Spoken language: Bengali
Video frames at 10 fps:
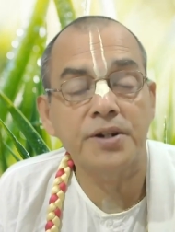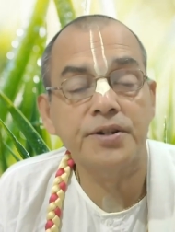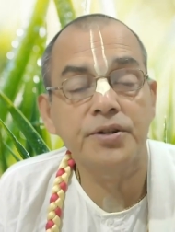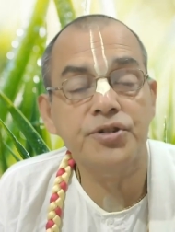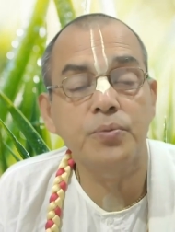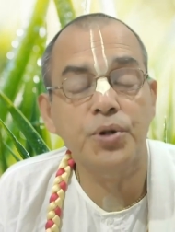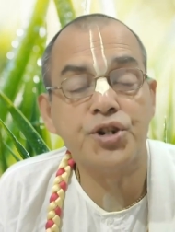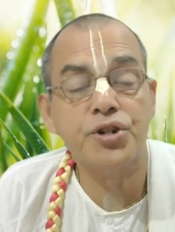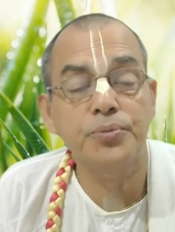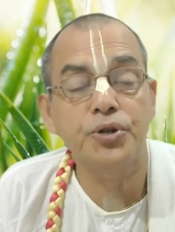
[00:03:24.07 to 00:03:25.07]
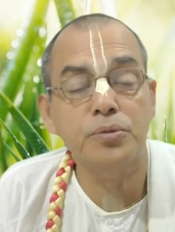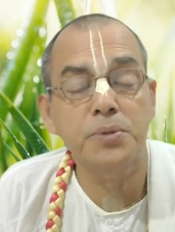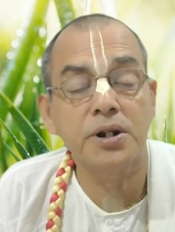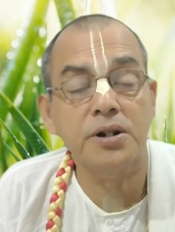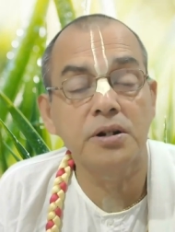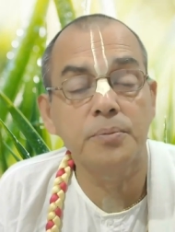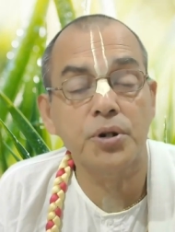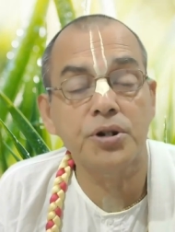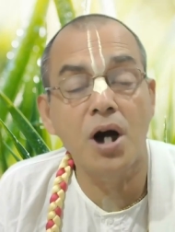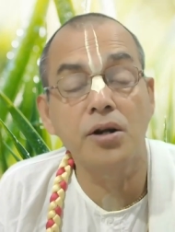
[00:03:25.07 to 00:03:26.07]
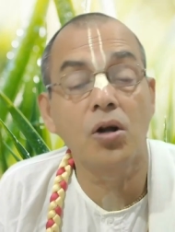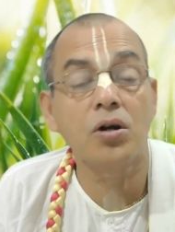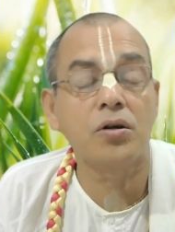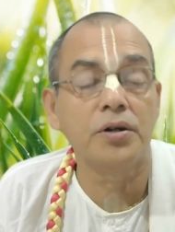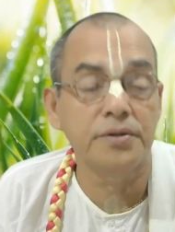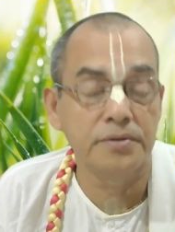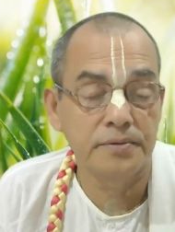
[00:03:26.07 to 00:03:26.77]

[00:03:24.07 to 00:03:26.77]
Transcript: এটা হচ্ছে বৈষ্ণব ধর্মের একটি প্রধান লক্ষণ